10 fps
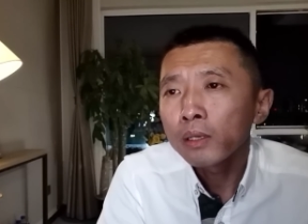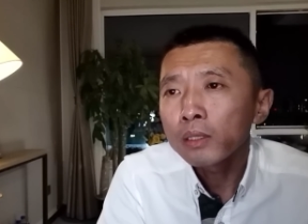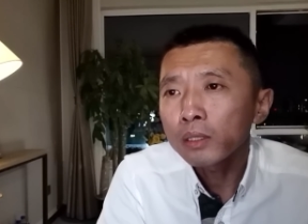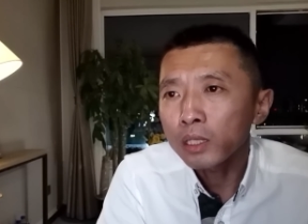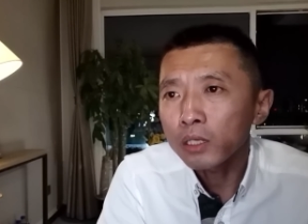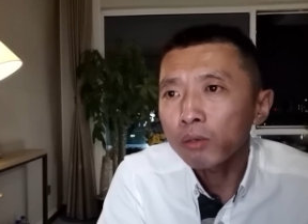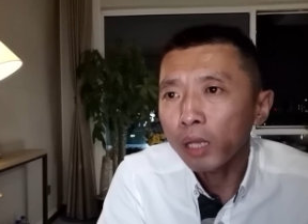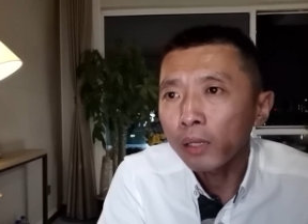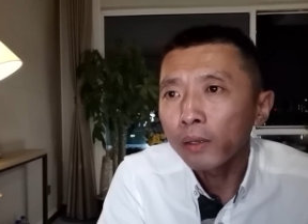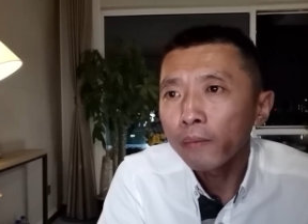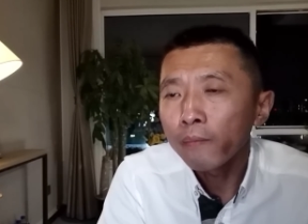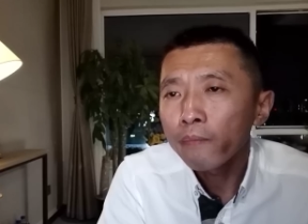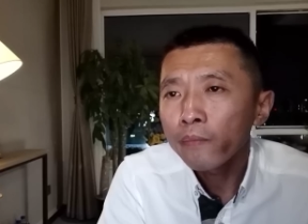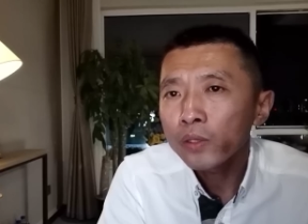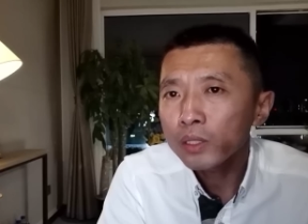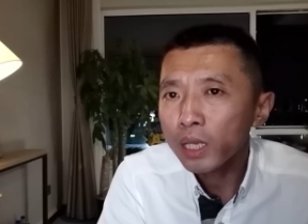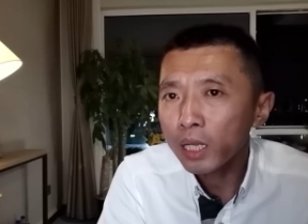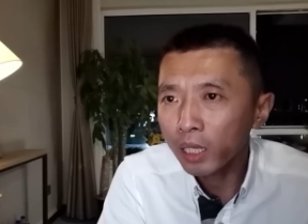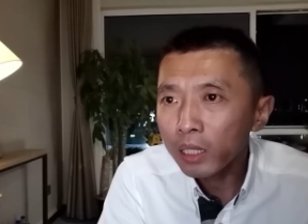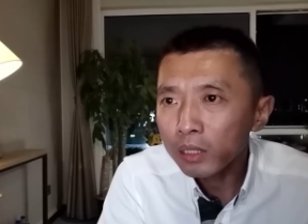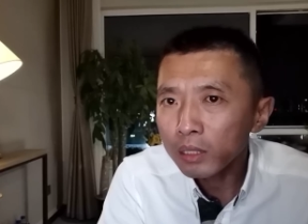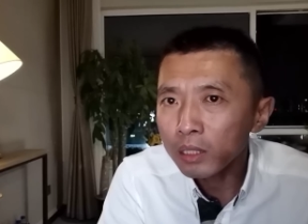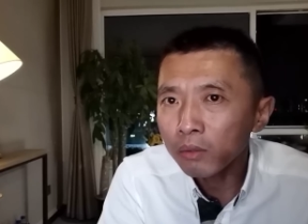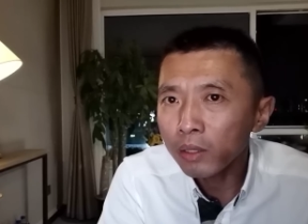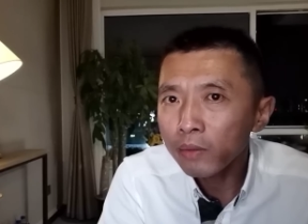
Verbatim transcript: 硬提出来的，就再给你一次机会。